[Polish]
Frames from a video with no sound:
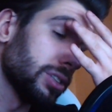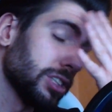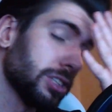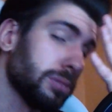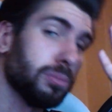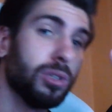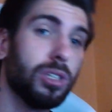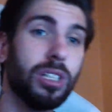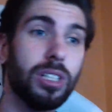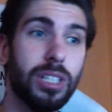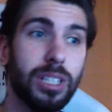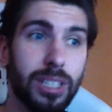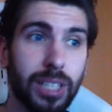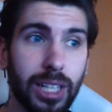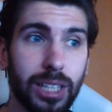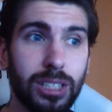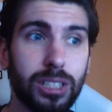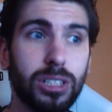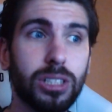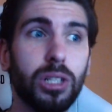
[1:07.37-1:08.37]
y, z
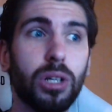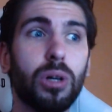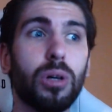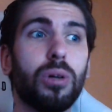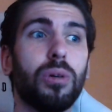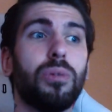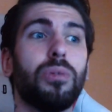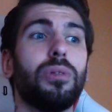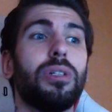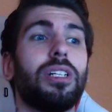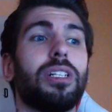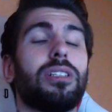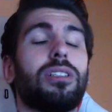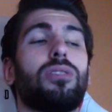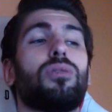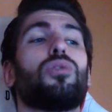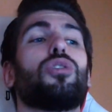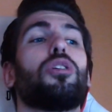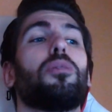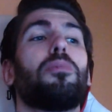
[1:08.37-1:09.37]
monetyzacją, jest
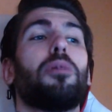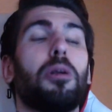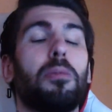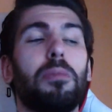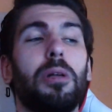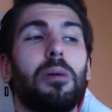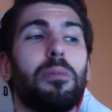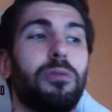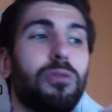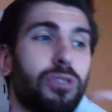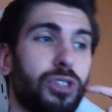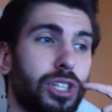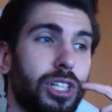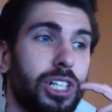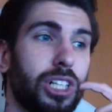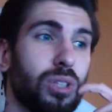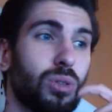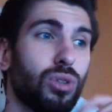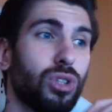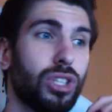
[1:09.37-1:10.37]
dużo problemów, że
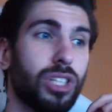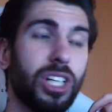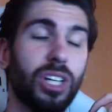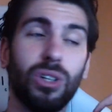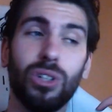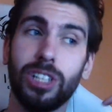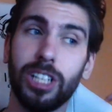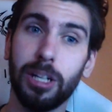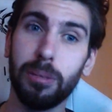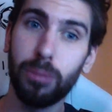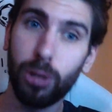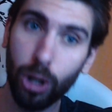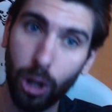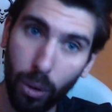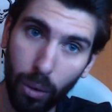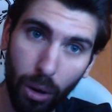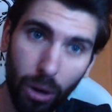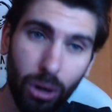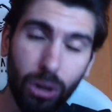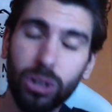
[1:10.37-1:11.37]
niektórzy tego nie
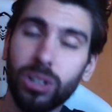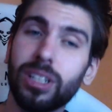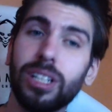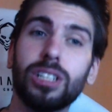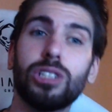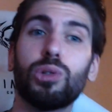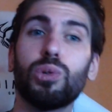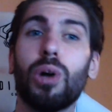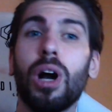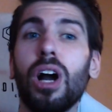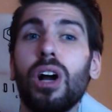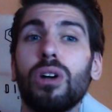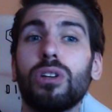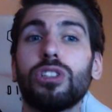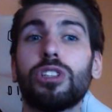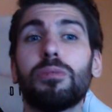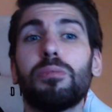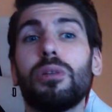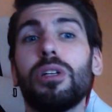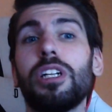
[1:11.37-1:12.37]
mogą oglądać
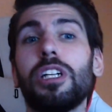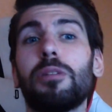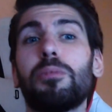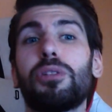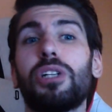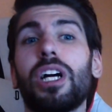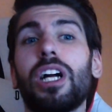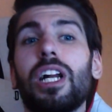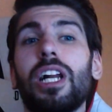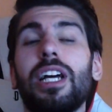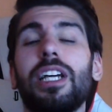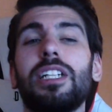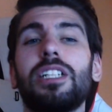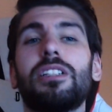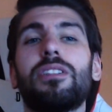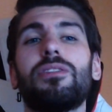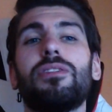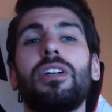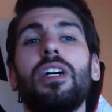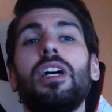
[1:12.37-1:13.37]
słuchając moich
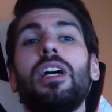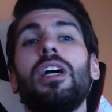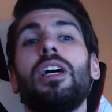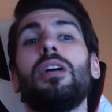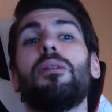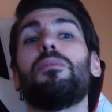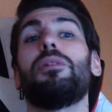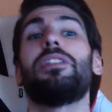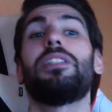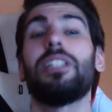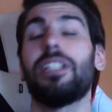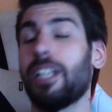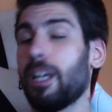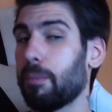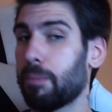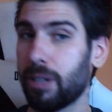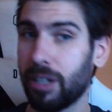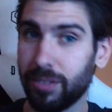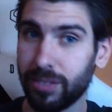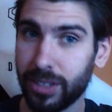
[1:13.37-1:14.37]
przekleństw, bo jest ich
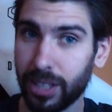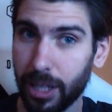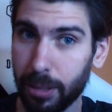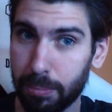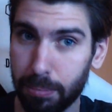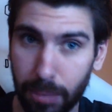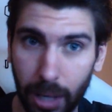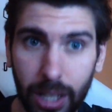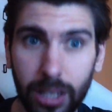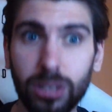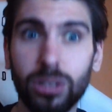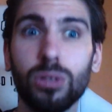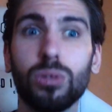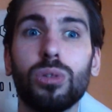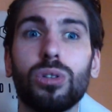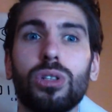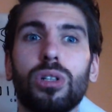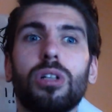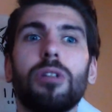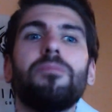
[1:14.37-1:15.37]
naprawdę bardzo
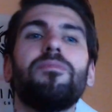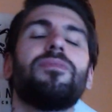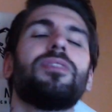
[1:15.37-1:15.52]
dużo.